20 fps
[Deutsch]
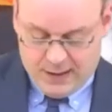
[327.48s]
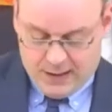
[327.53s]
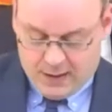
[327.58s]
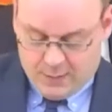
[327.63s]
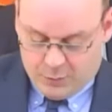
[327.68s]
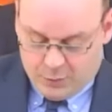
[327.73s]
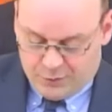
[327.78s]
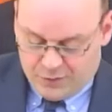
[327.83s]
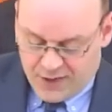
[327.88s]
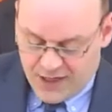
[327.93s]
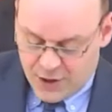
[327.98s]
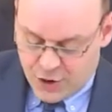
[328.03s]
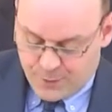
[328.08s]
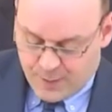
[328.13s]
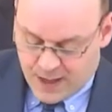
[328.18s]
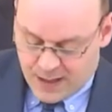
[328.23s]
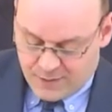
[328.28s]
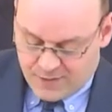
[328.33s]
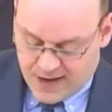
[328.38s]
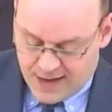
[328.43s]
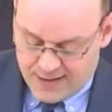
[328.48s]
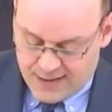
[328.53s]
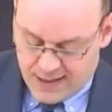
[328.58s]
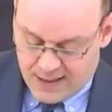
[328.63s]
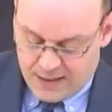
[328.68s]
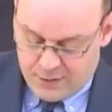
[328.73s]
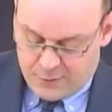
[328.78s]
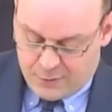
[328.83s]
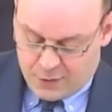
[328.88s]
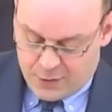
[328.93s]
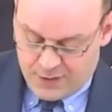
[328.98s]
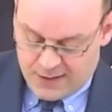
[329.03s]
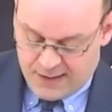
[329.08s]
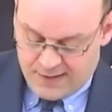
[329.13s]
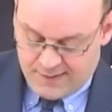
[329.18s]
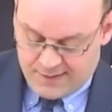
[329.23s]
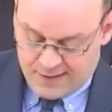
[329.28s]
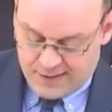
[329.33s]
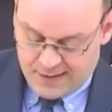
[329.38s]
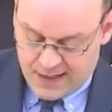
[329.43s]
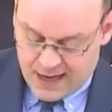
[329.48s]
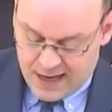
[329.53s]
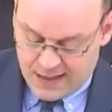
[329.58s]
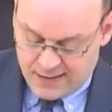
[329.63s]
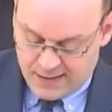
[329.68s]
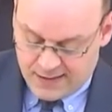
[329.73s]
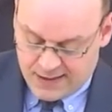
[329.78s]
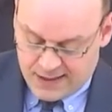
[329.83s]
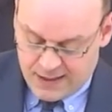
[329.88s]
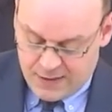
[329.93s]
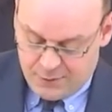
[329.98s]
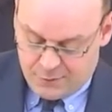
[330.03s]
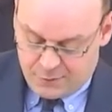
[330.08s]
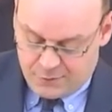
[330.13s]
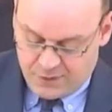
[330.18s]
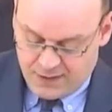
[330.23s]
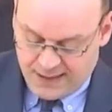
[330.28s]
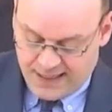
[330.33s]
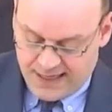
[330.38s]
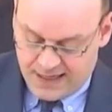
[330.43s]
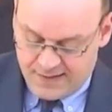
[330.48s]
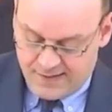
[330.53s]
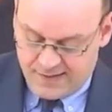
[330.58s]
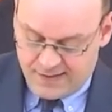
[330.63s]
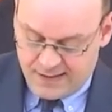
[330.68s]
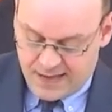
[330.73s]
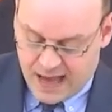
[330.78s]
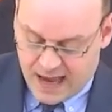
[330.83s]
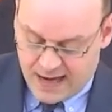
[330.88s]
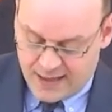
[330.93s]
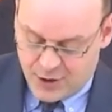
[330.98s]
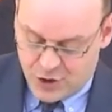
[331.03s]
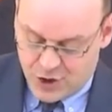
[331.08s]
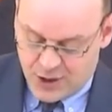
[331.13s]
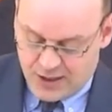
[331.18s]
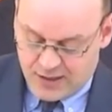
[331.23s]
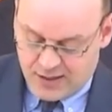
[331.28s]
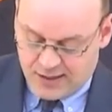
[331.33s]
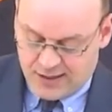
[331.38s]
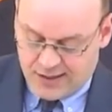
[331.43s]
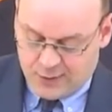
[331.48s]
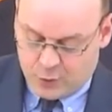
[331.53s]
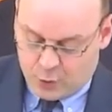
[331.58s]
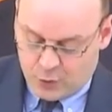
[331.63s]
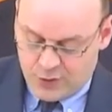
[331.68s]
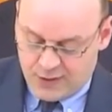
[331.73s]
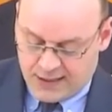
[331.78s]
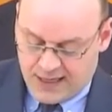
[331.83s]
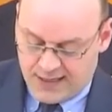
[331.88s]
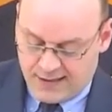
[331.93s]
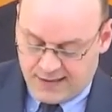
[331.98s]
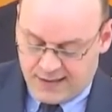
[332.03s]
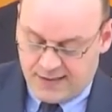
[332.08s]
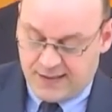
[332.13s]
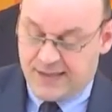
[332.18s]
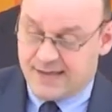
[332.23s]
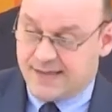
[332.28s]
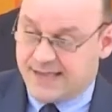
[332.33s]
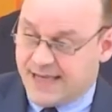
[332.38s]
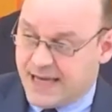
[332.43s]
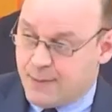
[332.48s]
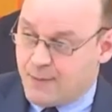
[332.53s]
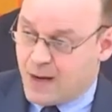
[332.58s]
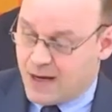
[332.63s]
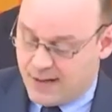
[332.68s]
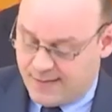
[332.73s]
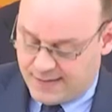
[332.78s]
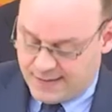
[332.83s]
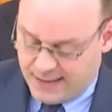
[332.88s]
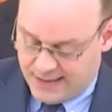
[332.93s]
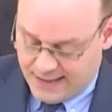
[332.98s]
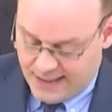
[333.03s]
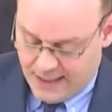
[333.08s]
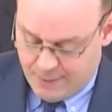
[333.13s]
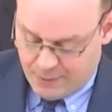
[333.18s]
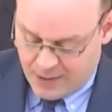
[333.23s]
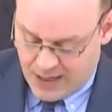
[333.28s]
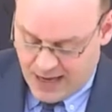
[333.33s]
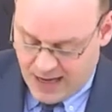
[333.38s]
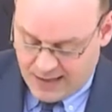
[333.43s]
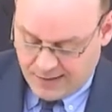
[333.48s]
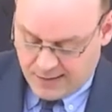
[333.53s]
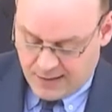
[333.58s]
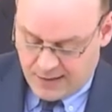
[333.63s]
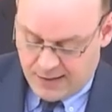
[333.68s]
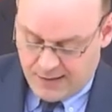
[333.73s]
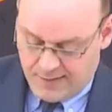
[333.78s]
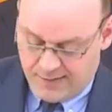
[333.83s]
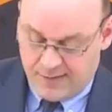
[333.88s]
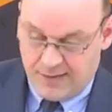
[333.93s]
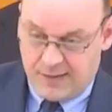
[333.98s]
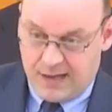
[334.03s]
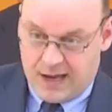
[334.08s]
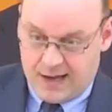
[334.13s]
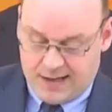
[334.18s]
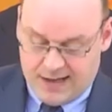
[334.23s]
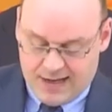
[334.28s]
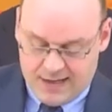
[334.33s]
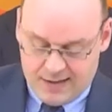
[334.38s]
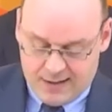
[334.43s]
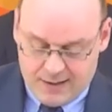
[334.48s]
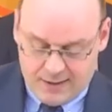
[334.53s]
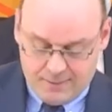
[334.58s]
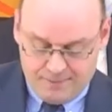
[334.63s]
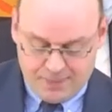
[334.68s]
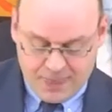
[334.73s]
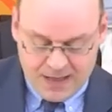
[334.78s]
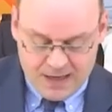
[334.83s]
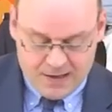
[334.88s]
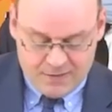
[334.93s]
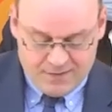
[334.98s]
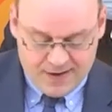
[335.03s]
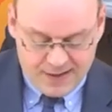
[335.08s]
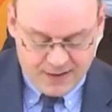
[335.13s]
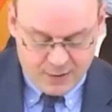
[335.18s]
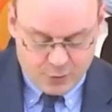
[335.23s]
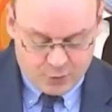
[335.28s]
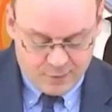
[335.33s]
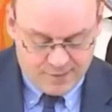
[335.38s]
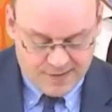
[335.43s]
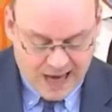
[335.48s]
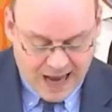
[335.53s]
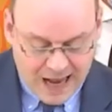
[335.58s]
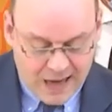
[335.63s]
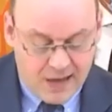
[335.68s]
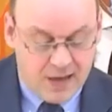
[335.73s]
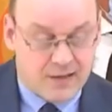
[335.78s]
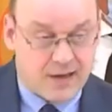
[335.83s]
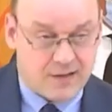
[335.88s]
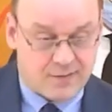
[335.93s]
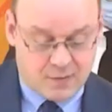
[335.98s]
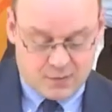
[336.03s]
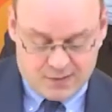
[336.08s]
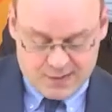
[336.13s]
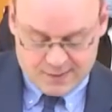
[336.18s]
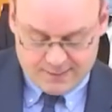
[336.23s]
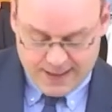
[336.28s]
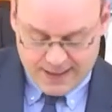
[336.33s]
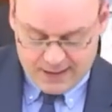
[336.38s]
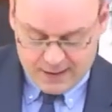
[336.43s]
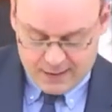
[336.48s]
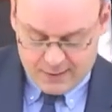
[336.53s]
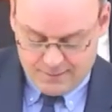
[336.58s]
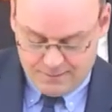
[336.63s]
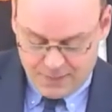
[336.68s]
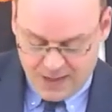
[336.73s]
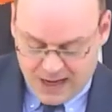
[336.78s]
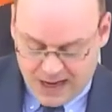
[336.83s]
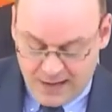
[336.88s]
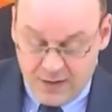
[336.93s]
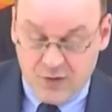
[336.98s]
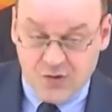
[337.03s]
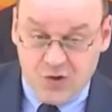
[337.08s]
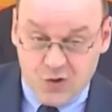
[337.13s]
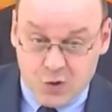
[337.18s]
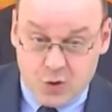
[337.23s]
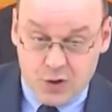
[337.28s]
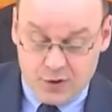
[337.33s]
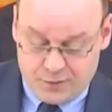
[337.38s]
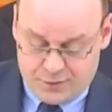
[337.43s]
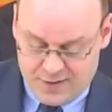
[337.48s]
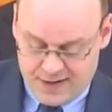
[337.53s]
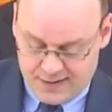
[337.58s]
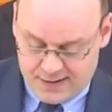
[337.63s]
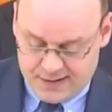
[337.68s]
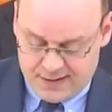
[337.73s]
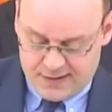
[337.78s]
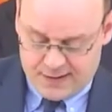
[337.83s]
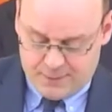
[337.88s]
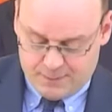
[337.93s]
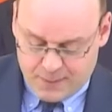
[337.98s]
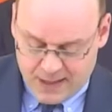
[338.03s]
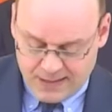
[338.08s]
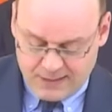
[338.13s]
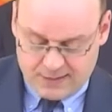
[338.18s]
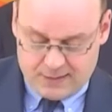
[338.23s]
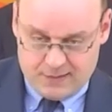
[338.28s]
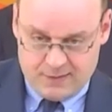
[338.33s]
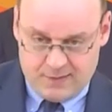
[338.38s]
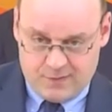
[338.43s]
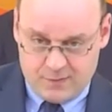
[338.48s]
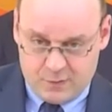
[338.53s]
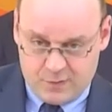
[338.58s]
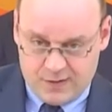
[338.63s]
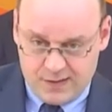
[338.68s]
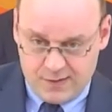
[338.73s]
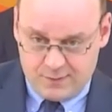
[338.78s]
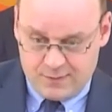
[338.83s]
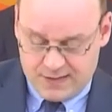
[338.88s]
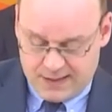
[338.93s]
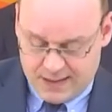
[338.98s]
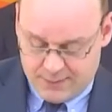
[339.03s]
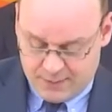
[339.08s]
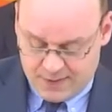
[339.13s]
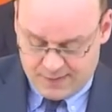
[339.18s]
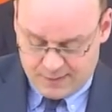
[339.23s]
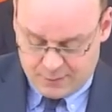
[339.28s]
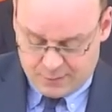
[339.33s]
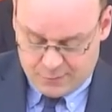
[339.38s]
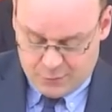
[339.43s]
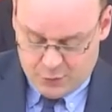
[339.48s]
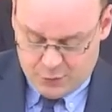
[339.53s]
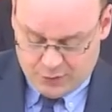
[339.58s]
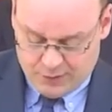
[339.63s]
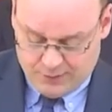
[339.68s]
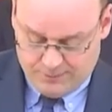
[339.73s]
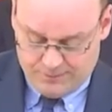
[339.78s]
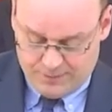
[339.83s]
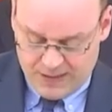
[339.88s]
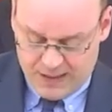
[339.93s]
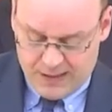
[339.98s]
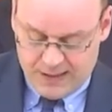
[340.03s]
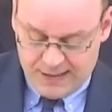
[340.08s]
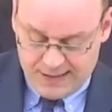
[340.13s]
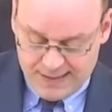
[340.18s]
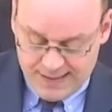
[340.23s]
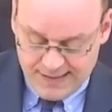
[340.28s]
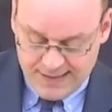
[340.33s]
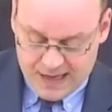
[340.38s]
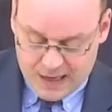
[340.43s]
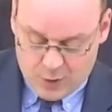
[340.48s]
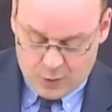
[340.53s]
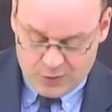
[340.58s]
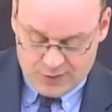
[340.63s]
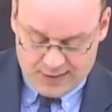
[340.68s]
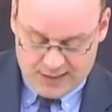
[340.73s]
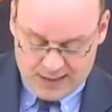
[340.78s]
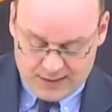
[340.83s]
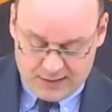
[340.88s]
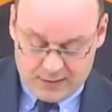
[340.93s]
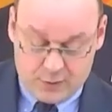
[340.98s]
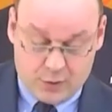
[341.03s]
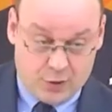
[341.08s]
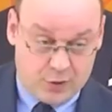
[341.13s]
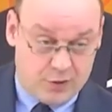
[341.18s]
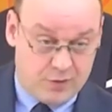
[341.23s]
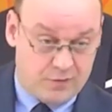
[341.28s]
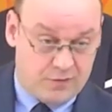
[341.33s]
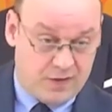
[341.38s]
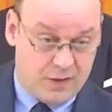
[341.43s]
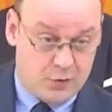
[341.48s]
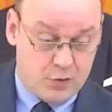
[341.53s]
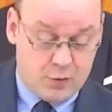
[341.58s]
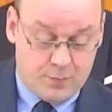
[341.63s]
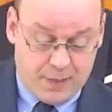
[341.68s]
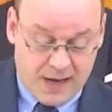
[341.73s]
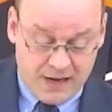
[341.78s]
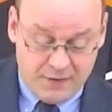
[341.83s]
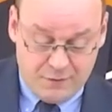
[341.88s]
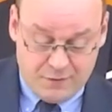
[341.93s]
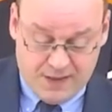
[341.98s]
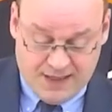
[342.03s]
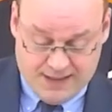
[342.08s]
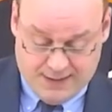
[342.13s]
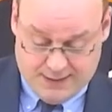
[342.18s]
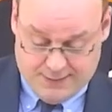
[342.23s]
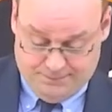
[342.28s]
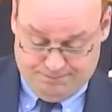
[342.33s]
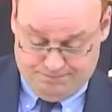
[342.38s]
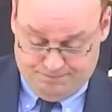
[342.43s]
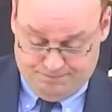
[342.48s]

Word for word: Bouffier sprach weiterhin von den Zitat, tiefgehendsten Einschnitten in die Grundrechte, die es jemals gegeben hat, Zitat Ende, welche uns alle dazu zwängen, eine sorgfältige Debatte zu diesem Thema zu führen. Dieser Aussage können wir nur beipflichten.